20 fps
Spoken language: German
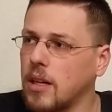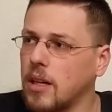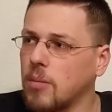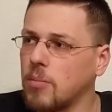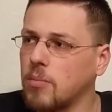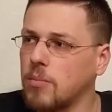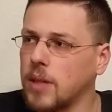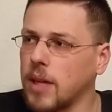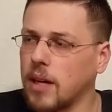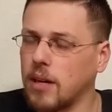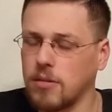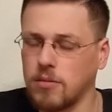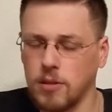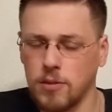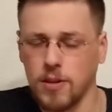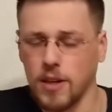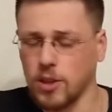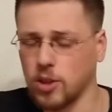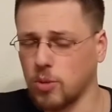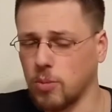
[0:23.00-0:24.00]
Ähm, ja,
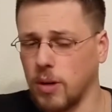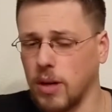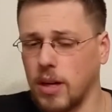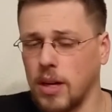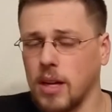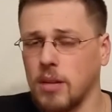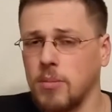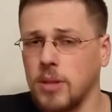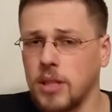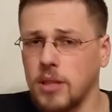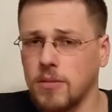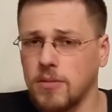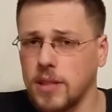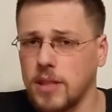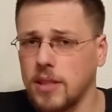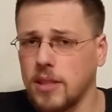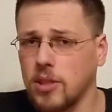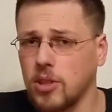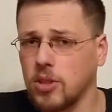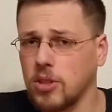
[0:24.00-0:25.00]
wir fangen schon mal an mit dem
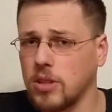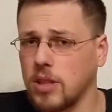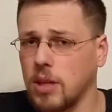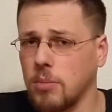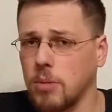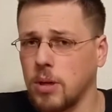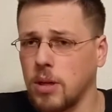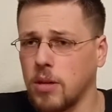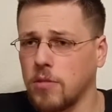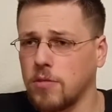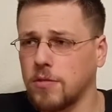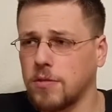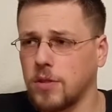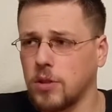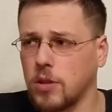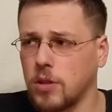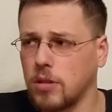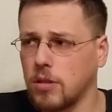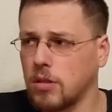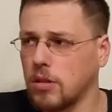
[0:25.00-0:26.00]
wichtigsten Thema.
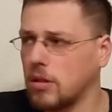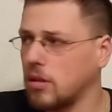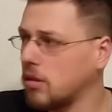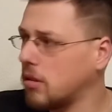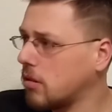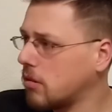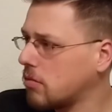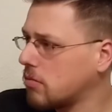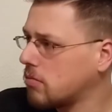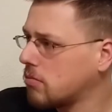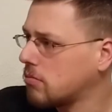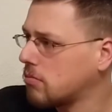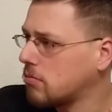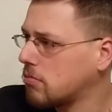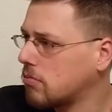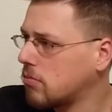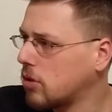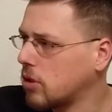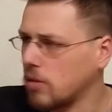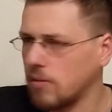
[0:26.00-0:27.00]
Vor,
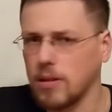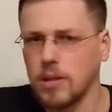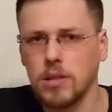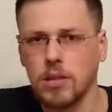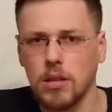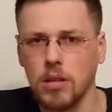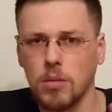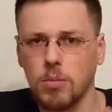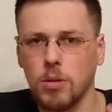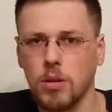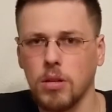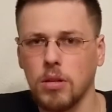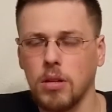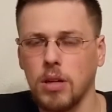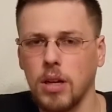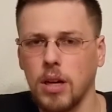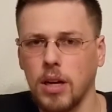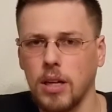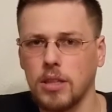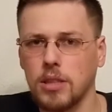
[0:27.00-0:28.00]
boah, ich weiß gar nicht
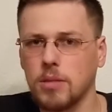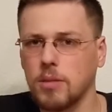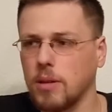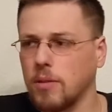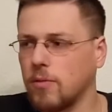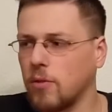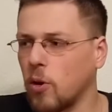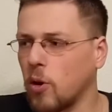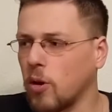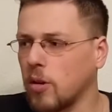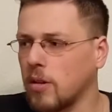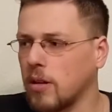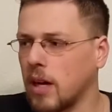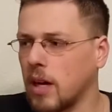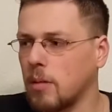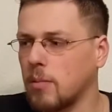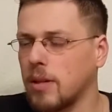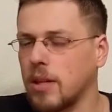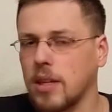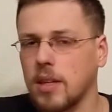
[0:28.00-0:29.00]
mehr, ein, zwei
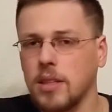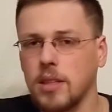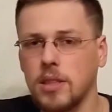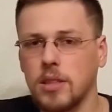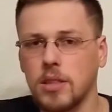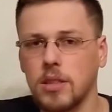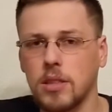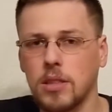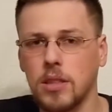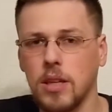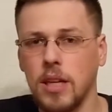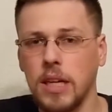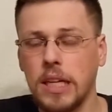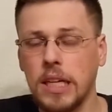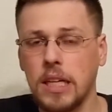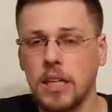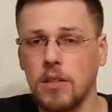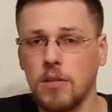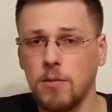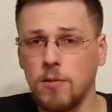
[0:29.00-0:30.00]
Wochen habe ich ja dieses
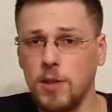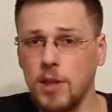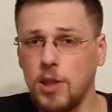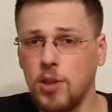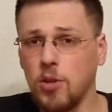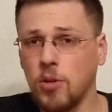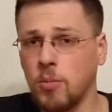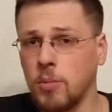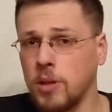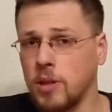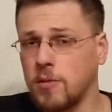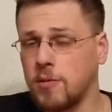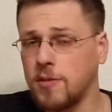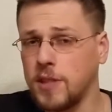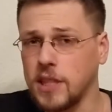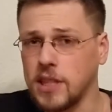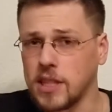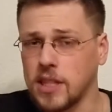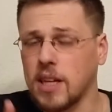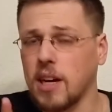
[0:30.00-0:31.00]
Video mit
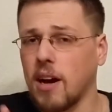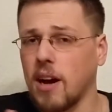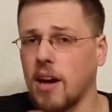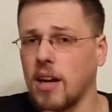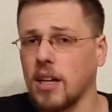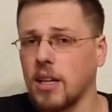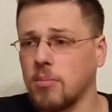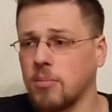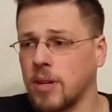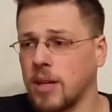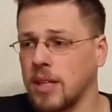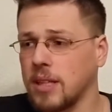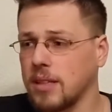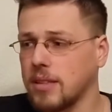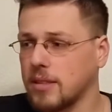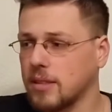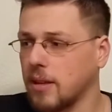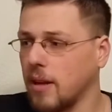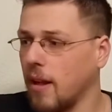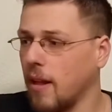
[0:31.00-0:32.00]
4K
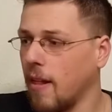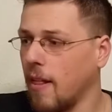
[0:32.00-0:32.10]
gemacht.